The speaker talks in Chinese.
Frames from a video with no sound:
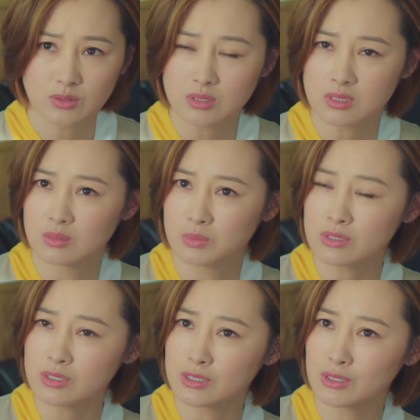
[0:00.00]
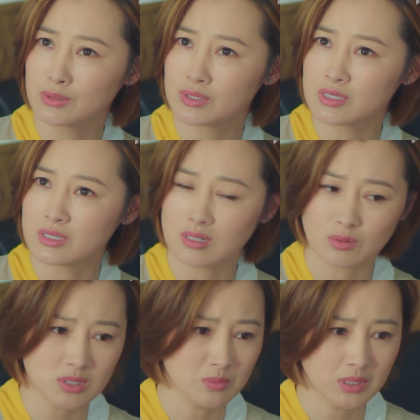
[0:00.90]
这都什么时候的
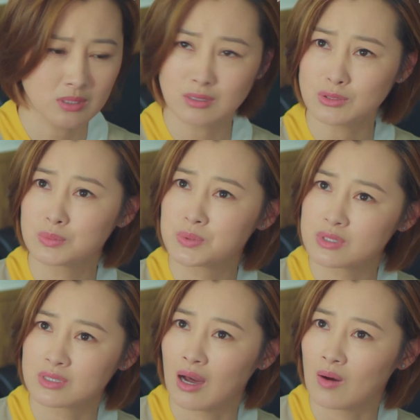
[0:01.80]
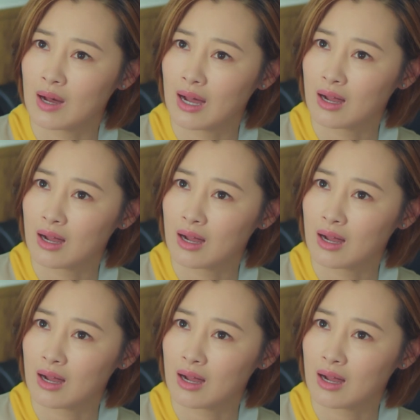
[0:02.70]
事儿啊？我怎么一个都不知道